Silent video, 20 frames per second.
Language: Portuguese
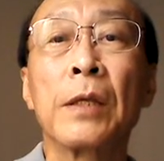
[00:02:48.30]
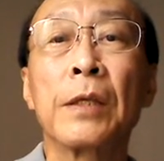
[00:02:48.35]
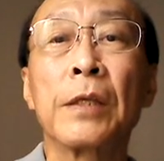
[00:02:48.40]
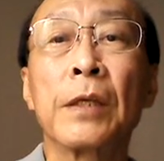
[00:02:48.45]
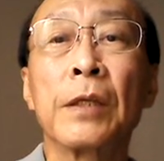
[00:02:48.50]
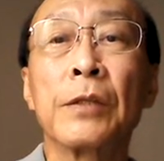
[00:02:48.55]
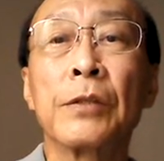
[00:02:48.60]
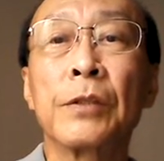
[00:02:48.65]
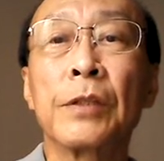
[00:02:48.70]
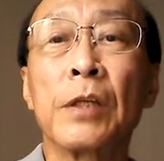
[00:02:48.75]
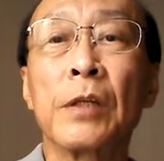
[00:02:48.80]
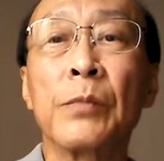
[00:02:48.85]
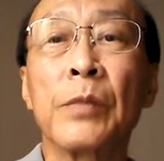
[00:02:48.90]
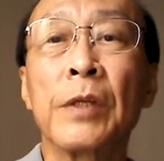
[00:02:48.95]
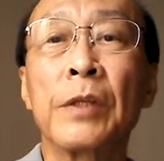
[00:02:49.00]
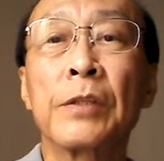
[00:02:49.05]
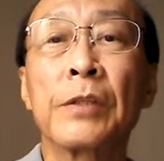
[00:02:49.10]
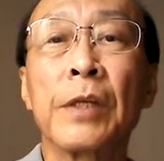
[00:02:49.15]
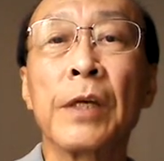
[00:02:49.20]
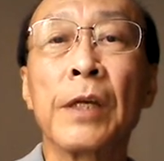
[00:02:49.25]
que
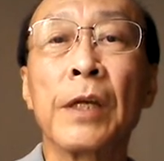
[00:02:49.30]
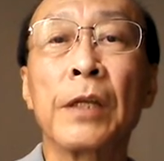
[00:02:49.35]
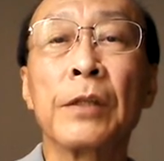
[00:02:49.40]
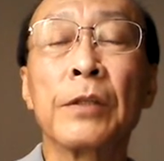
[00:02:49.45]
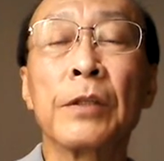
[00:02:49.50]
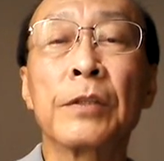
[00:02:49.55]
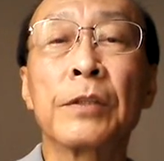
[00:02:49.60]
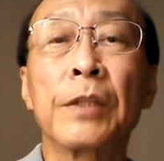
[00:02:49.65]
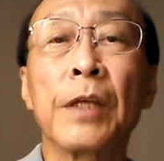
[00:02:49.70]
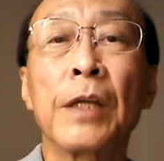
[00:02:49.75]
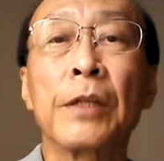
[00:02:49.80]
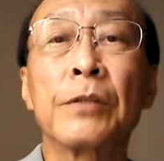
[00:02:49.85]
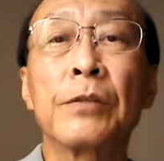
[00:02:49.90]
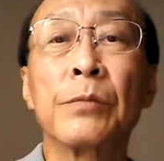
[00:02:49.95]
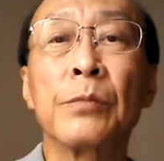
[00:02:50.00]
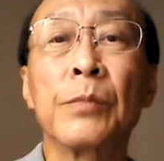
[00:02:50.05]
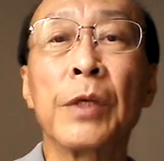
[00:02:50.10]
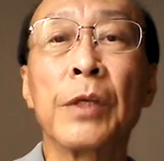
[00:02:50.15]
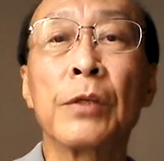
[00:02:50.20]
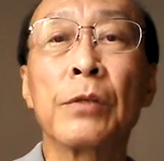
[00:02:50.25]
antigamente era de
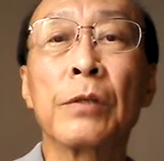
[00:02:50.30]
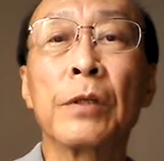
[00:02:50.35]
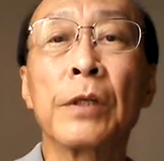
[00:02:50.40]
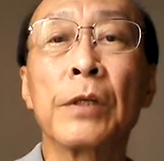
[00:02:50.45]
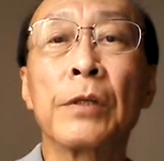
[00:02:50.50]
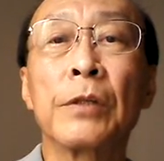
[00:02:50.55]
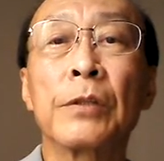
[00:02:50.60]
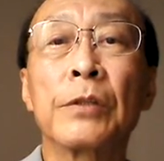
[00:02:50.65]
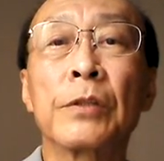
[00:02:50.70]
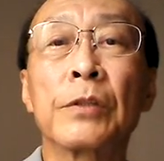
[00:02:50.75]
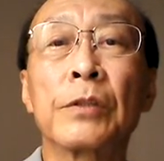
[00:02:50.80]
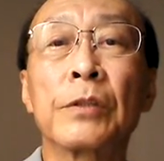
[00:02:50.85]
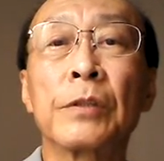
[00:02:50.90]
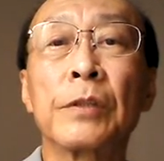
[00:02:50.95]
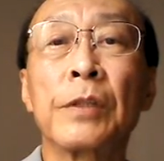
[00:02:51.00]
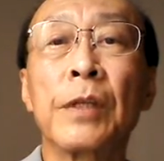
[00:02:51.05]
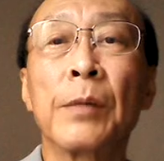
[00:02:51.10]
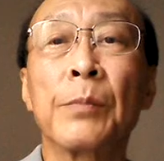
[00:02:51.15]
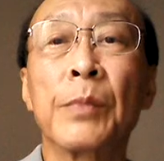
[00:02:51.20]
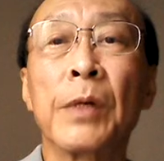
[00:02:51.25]
7,5
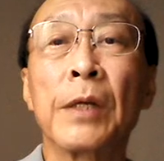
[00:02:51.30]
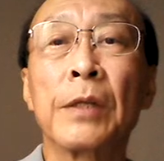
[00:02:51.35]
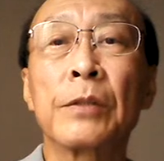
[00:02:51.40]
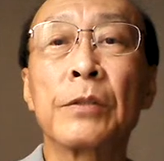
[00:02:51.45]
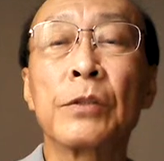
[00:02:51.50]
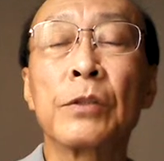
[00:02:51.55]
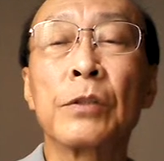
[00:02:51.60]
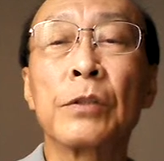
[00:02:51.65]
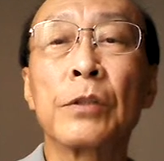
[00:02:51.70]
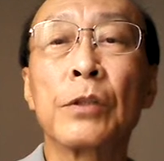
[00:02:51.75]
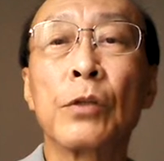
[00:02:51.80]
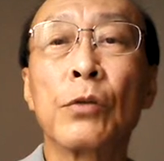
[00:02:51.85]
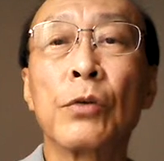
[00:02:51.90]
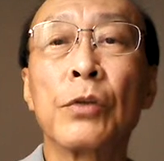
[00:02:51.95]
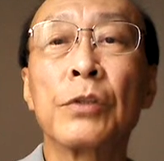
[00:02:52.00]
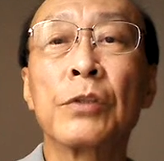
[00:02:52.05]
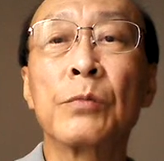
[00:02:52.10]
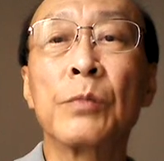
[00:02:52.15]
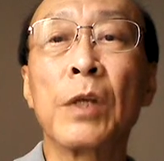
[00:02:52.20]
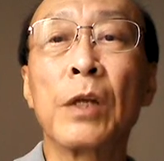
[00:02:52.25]
Hz e a partir de
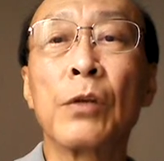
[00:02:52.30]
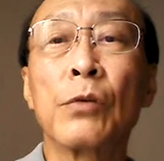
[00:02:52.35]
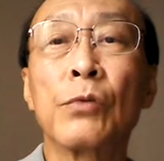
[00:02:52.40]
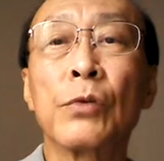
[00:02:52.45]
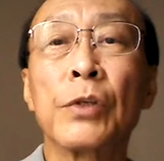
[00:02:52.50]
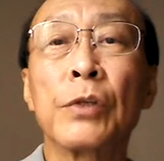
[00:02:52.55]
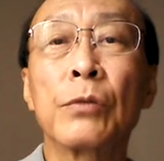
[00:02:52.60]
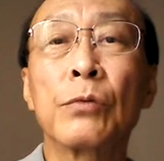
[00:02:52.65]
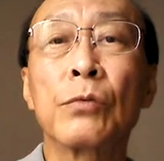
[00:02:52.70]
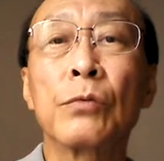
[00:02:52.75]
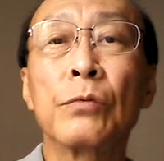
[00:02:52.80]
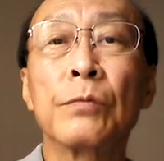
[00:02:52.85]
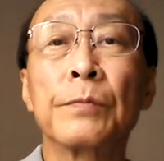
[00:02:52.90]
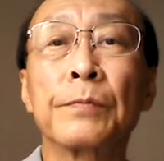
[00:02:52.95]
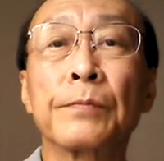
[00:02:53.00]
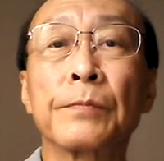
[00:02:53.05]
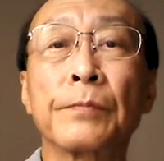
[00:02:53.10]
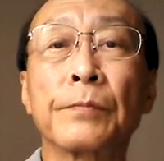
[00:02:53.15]
2008